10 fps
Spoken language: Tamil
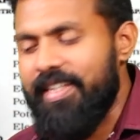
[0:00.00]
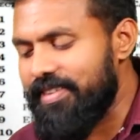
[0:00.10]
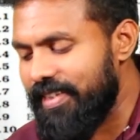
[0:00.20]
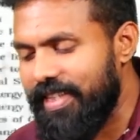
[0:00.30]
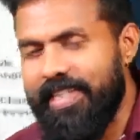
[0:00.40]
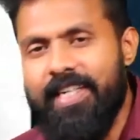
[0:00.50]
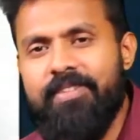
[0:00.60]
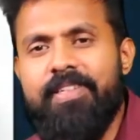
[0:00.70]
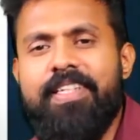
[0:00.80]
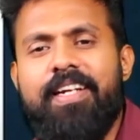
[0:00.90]
என்சிஆர்டியில்
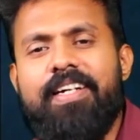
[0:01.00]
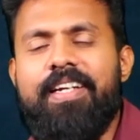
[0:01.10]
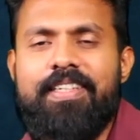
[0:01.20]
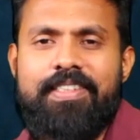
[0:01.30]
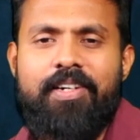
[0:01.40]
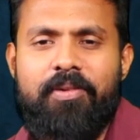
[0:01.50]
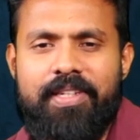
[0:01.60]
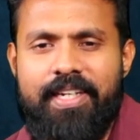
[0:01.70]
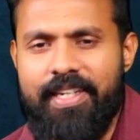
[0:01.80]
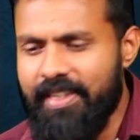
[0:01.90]
அது வந்து ரெண்டு லெசனாக
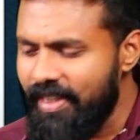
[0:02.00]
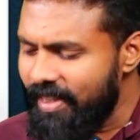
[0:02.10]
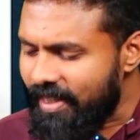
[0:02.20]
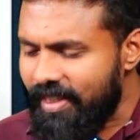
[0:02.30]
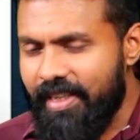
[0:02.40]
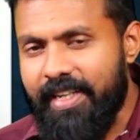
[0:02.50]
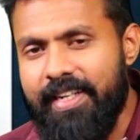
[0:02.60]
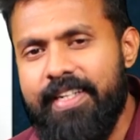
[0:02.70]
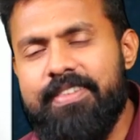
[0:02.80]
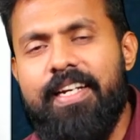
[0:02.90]
கொடுத்துருக்கு ஆனால்
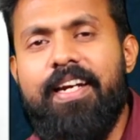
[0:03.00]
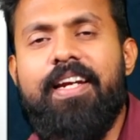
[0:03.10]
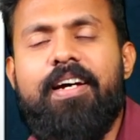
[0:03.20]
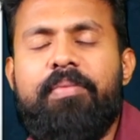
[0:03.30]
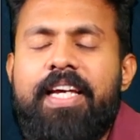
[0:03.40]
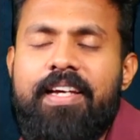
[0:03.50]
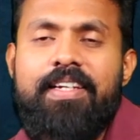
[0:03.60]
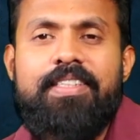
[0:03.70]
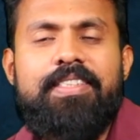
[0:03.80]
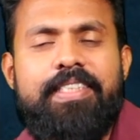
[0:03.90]
ஹெட்டிங்ஸ் எல்லாமே
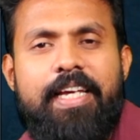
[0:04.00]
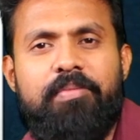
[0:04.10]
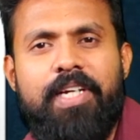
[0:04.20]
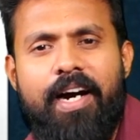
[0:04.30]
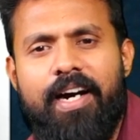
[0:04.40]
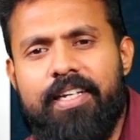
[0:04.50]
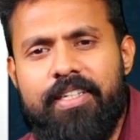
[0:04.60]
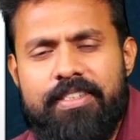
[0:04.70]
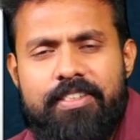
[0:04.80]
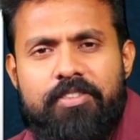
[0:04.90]
சேம் தான்
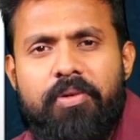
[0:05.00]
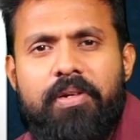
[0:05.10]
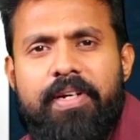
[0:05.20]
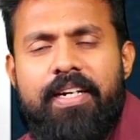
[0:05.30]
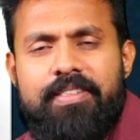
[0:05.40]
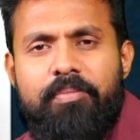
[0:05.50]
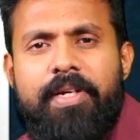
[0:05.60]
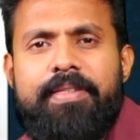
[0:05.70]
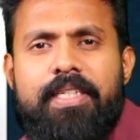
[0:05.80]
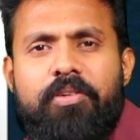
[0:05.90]
அந்த ஒருவேளை
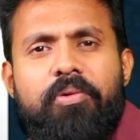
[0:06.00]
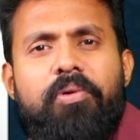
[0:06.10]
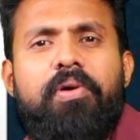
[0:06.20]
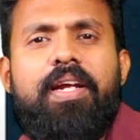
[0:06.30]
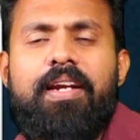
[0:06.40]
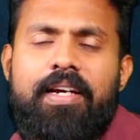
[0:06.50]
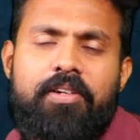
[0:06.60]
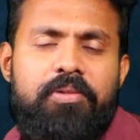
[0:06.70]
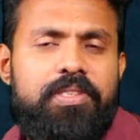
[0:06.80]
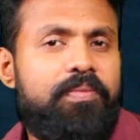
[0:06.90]
சம்டைம்ஸ் அந்த
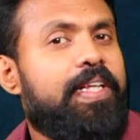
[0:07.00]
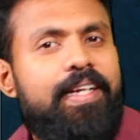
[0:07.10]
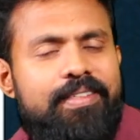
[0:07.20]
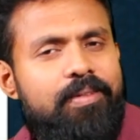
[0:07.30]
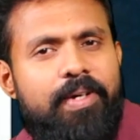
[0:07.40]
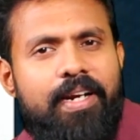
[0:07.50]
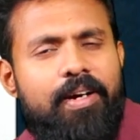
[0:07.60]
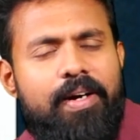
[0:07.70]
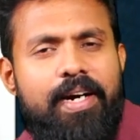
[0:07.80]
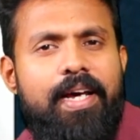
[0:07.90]
ഓർഡറിലൊക്കെ கொஞ்சம் வித்தியாசம்
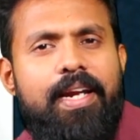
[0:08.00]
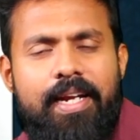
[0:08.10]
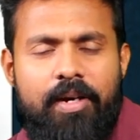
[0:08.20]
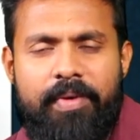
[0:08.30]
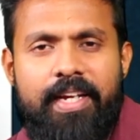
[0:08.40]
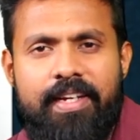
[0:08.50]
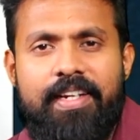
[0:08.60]
വരണം അല്ലാമേ